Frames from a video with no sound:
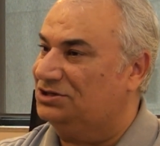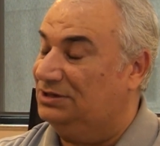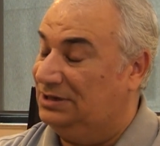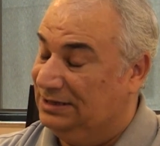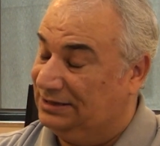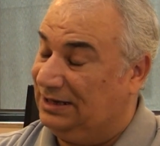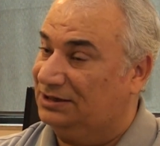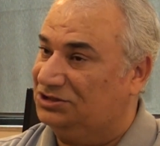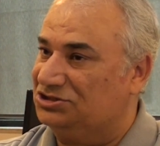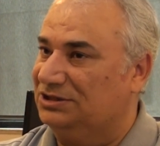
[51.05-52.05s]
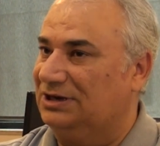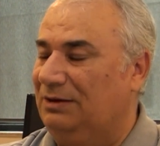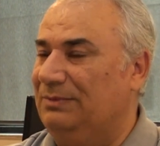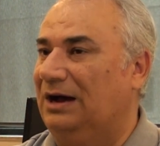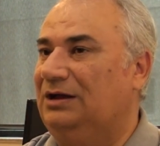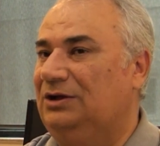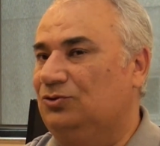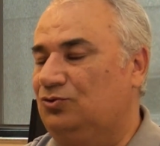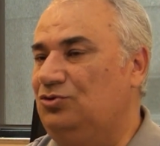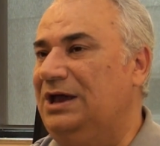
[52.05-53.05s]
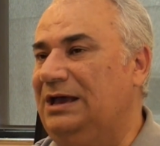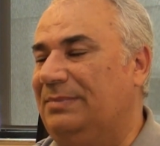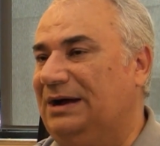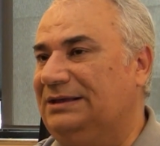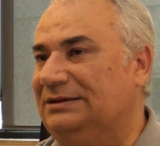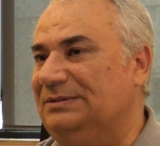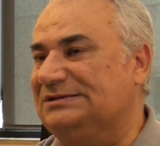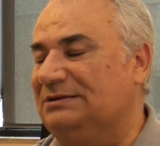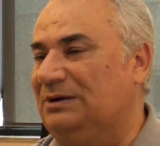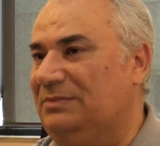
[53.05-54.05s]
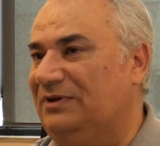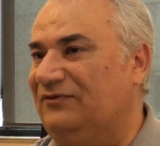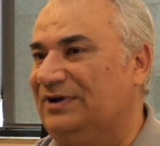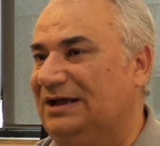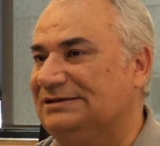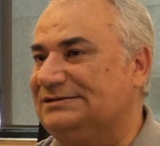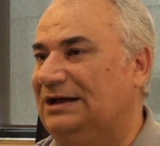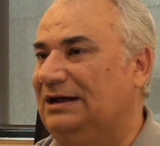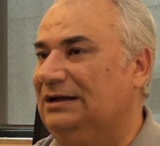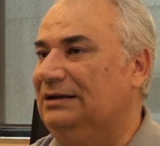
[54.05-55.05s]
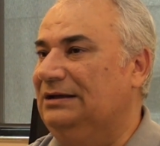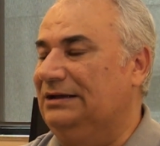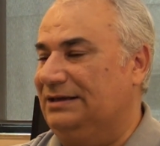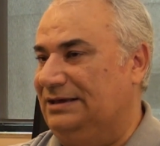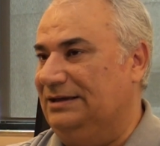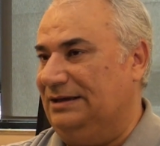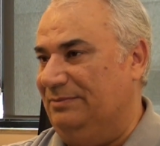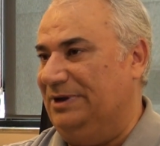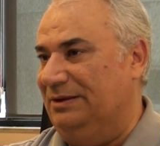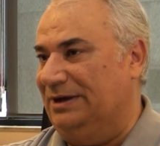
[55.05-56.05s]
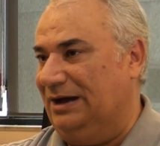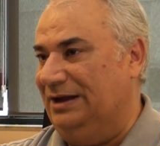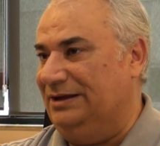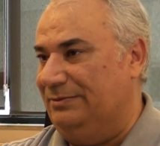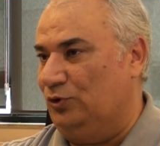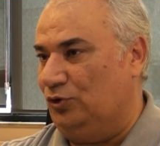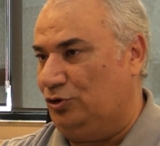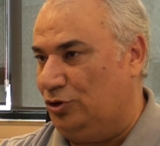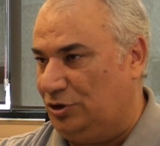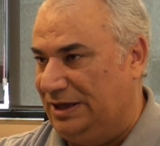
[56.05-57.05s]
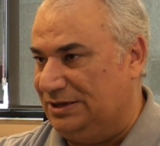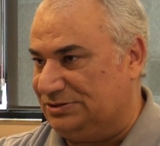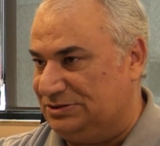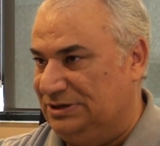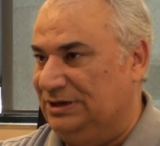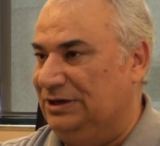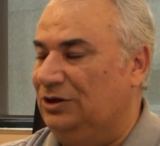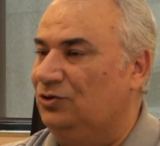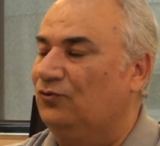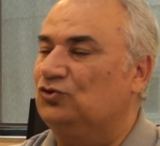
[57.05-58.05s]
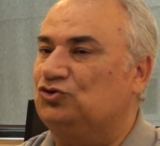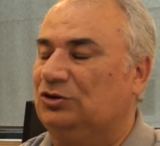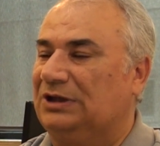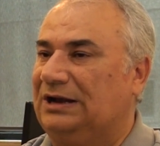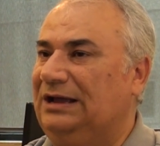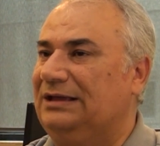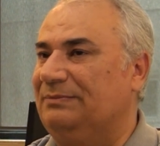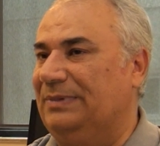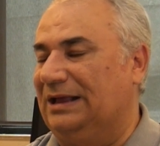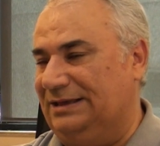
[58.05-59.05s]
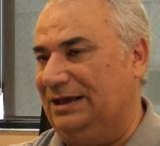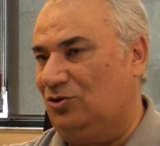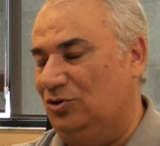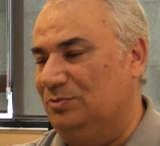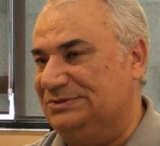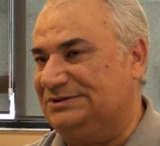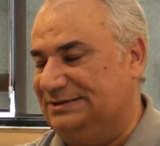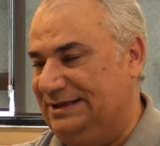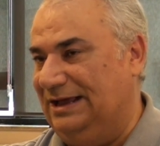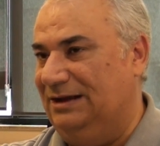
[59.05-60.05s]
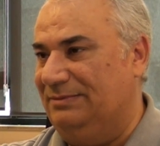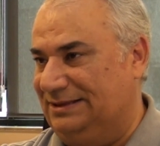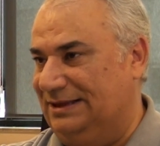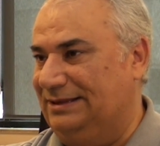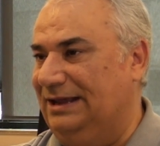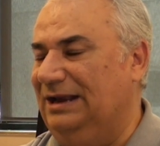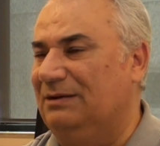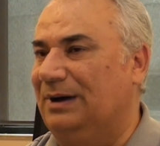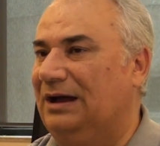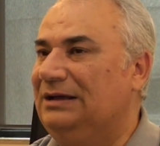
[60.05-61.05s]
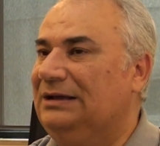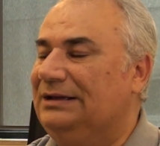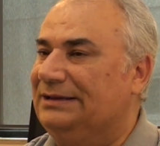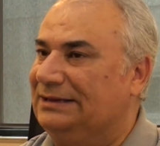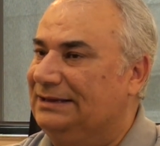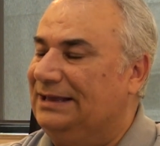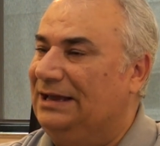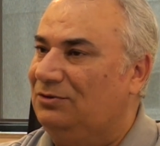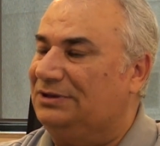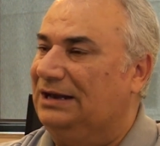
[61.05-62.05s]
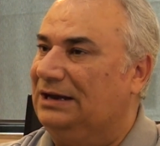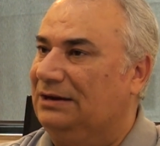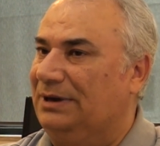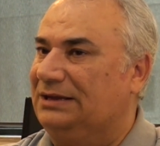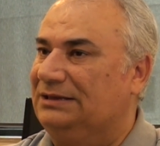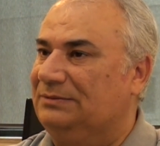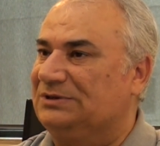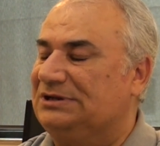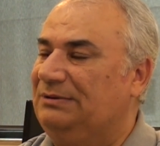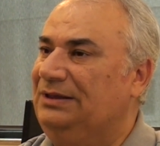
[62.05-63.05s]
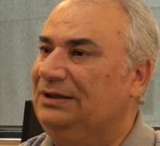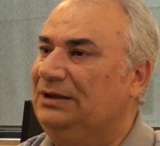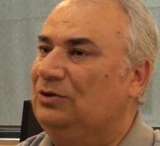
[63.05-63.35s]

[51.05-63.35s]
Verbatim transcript: e, tartışılır ama dünyaya baktığımız zaman bir Fransa, ki hemen hemen aynı büyüklükteyiz e, nüfus olarak. Belki ekonomimiz elbette değil ama ya da diğer ülkelere baktığımız zaman